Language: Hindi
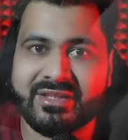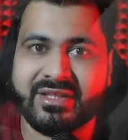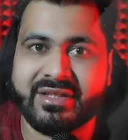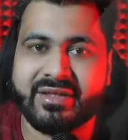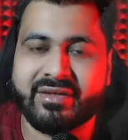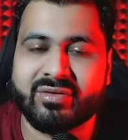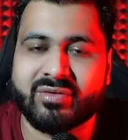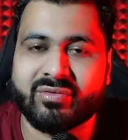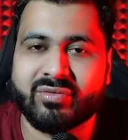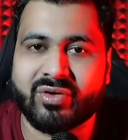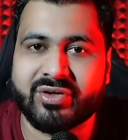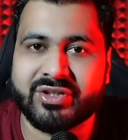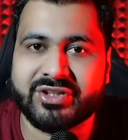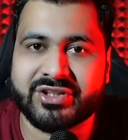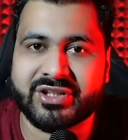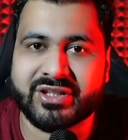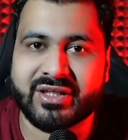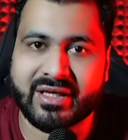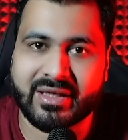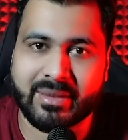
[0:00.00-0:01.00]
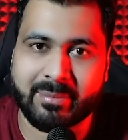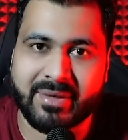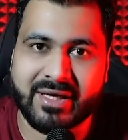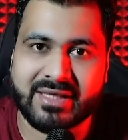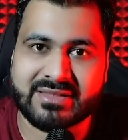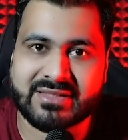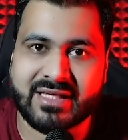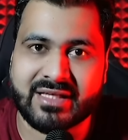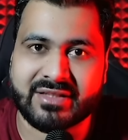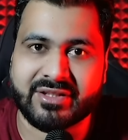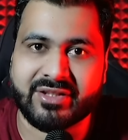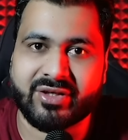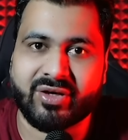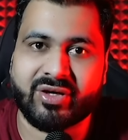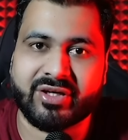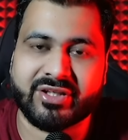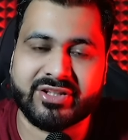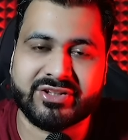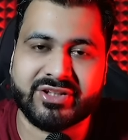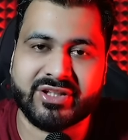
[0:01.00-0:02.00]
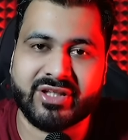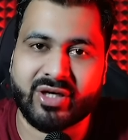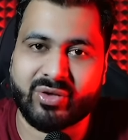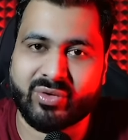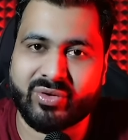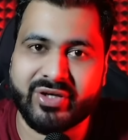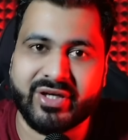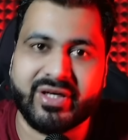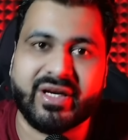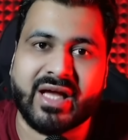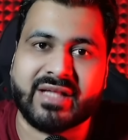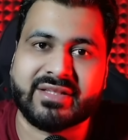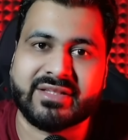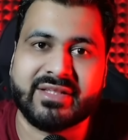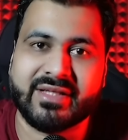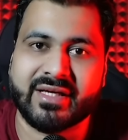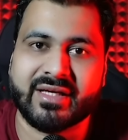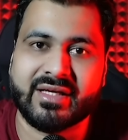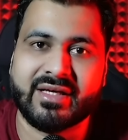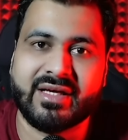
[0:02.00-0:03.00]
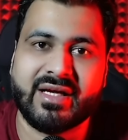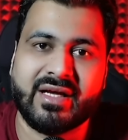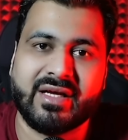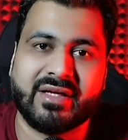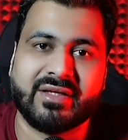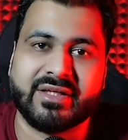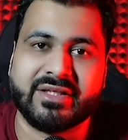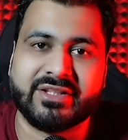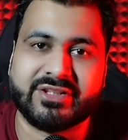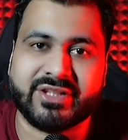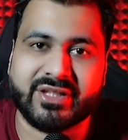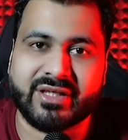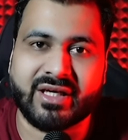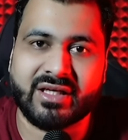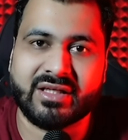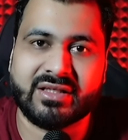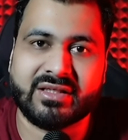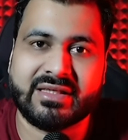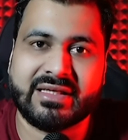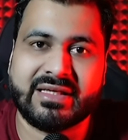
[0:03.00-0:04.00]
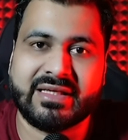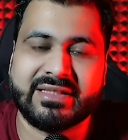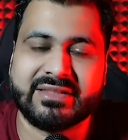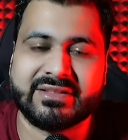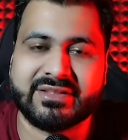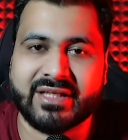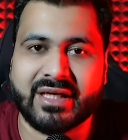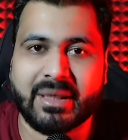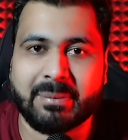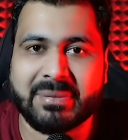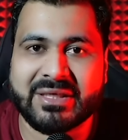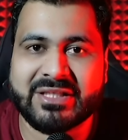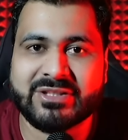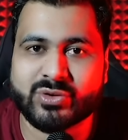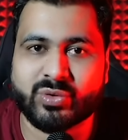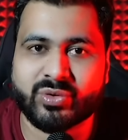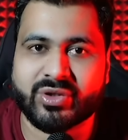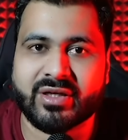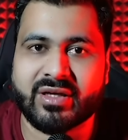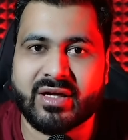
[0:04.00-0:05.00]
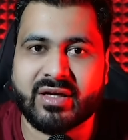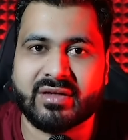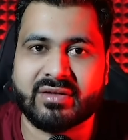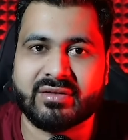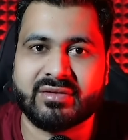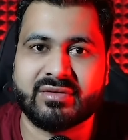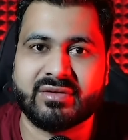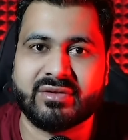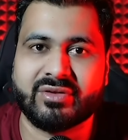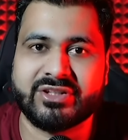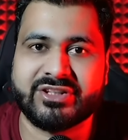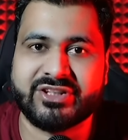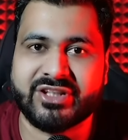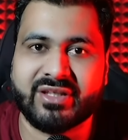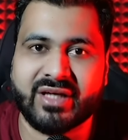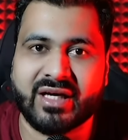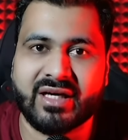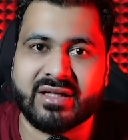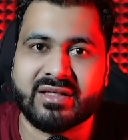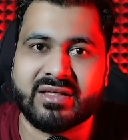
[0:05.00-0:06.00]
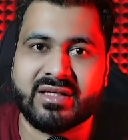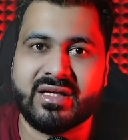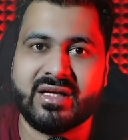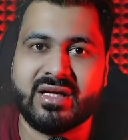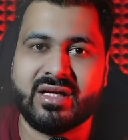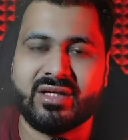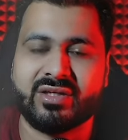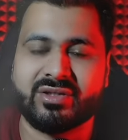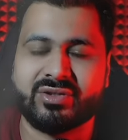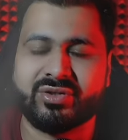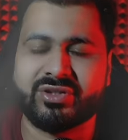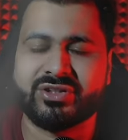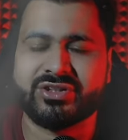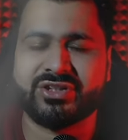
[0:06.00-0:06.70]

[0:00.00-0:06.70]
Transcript: थी वो ईशिका के पास आती है और ईशिका को हिलाती है कि ईशिका ईशिका प्लीज़ उठना ईशिका तो